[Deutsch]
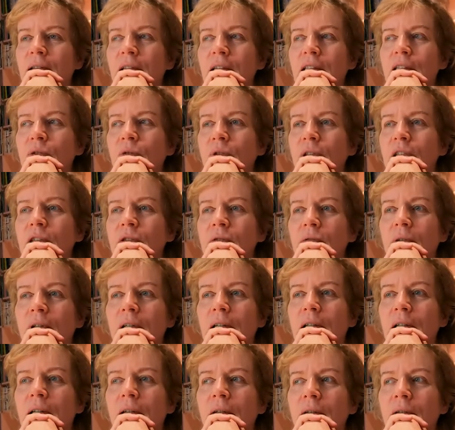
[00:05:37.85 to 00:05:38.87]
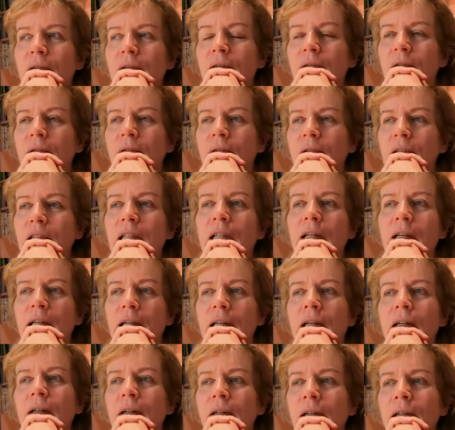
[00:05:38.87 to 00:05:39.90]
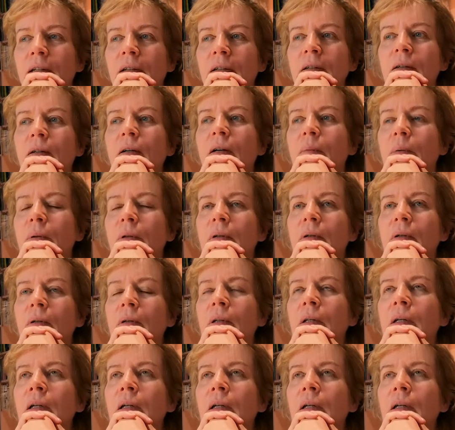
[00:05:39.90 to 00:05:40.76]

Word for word: Also nicht so leer, äh, nicht leer mhm. leer, aber, mhm.